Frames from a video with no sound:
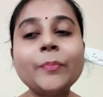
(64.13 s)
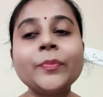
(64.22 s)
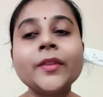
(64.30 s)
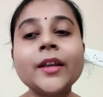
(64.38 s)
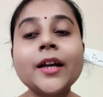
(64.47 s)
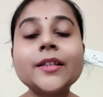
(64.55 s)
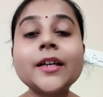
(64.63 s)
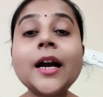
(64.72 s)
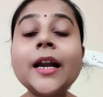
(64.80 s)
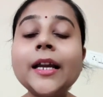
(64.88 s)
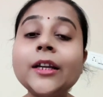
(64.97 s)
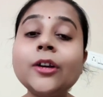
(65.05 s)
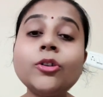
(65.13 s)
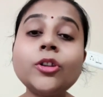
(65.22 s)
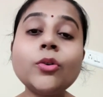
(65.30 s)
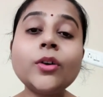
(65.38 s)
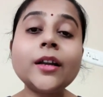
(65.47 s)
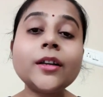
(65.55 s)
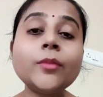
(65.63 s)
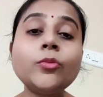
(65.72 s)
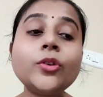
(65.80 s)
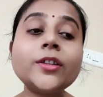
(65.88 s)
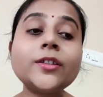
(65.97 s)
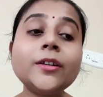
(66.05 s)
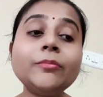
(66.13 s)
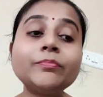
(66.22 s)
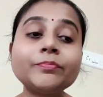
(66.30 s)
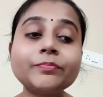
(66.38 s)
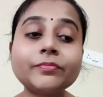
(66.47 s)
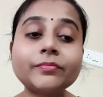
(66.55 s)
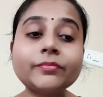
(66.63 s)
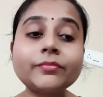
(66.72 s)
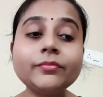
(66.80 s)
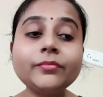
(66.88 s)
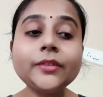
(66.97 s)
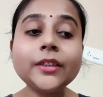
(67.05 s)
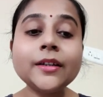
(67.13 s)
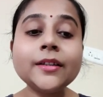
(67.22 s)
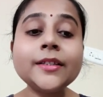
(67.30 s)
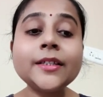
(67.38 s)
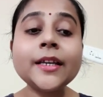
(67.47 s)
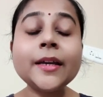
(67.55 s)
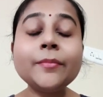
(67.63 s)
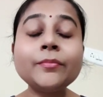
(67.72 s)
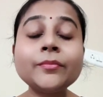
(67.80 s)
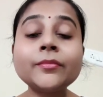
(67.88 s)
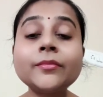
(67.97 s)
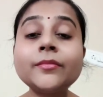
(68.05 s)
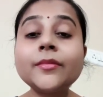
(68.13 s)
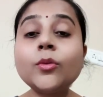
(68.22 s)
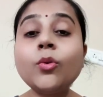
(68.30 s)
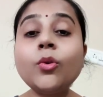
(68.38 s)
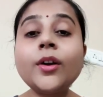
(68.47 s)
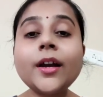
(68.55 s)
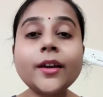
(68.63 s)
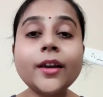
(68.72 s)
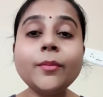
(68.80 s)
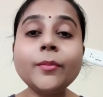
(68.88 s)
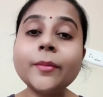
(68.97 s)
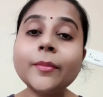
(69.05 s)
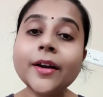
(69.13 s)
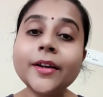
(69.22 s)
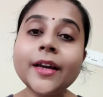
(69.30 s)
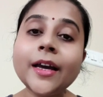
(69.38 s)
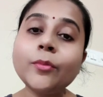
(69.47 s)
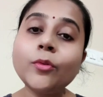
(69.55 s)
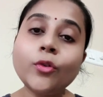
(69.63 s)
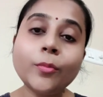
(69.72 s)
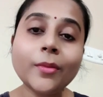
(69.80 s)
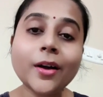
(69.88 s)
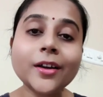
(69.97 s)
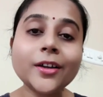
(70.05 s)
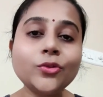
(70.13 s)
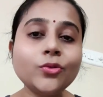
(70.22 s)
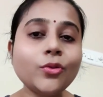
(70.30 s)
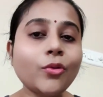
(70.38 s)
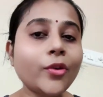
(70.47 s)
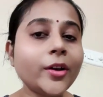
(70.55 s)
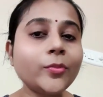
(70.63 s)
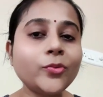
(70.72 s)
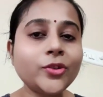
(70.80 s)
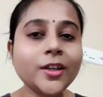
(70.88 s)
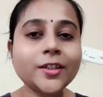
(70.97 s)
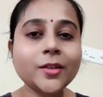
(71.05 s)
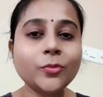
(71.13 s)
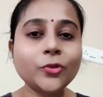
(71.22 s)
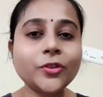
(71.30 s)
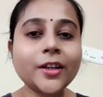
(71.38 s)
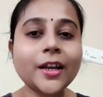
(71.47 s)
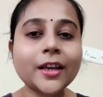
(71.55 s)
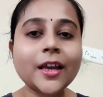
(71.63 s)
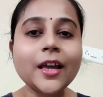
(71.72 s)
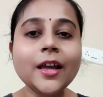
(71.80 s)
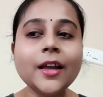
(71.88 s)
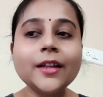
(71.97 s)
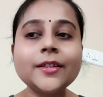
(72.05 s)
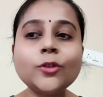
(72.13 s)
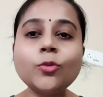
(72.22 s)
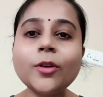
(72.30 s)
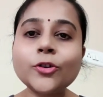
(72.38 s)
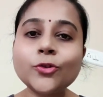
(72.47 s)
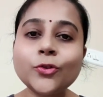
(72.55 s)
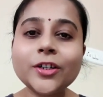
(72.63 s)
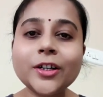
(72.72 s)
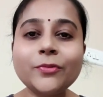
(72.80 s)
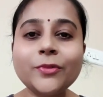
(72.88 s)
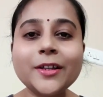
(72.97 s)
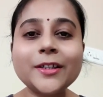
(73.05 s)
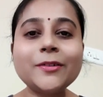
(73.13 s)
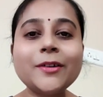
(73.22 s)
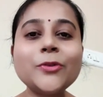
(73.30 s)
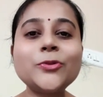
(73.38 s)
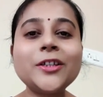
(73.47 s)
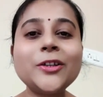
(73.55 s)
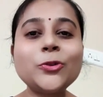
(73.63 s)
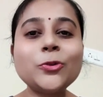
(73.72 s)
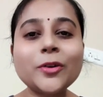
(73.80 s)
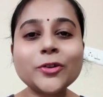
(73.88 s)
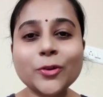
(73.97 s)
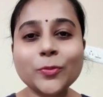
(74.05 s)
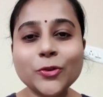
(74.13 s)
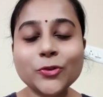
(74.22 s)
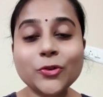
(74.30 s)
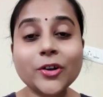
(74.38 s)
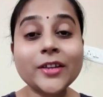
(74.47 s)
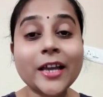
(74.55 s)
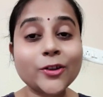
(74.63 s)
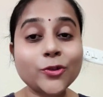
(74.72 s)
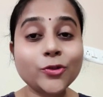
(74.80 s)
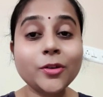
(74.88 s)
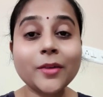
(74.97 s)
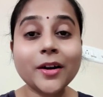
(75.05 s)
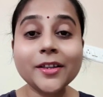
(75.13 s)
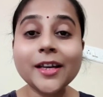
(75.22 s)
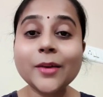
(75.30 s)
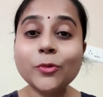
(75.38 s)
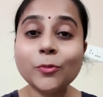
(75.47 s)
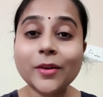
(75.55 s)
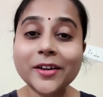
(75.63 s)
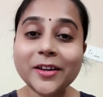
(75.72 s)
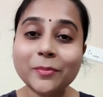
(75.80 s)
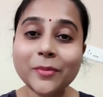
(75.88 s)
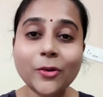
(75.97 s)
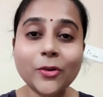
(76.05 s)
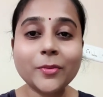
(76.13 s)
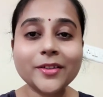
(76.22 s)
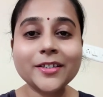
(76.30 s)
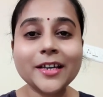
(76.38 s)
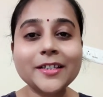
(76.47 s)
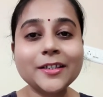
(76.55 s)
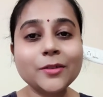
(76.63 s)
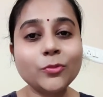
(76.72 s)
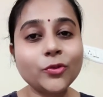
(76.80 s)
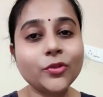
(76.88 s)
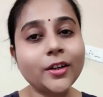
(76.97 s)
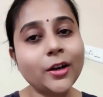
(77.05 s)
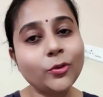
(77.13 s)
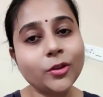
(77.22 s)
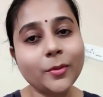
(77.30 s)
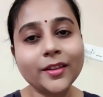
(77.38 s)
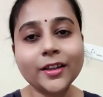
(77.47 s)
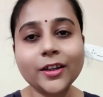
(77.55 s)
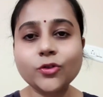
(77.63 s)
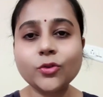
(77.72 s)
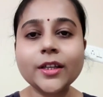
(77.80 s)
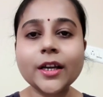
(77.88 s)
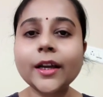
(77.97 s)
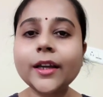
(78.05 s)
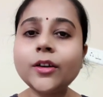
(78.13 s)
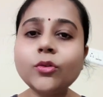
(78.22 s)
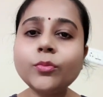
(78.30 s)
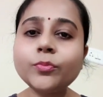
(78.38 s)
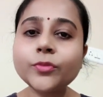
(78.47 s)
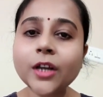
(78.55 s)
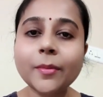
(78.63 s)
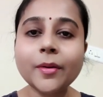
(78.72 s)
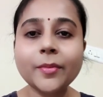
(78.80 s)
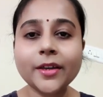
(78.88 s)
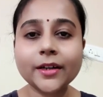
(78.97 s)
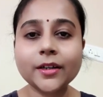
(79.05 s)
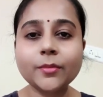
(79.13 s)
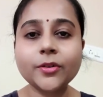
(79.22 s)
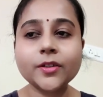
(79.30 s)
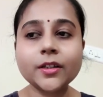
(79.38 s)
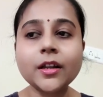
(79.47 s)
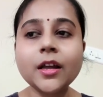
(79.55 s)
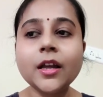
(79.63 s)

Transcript: না আচ্ছা আরেকটা কথাও কালকে বলেছে যে ও নাকি মানে মারিয়া এবং ওর মা কিন্তু অনেক বুঝিয়েছে মন্দিরাকে যে তোমার সংসারে ফিরে যাওয়া উচিত তোমার সব কিছু করা অ্যাকচুয়ালি মারিয়া এবং মারিয়ার মাও এবার চাইছে যে মন্দিরা ওদের বাড়ি থেকে চলে যাক এটা খুব স্বাভাবিক একটা রিজন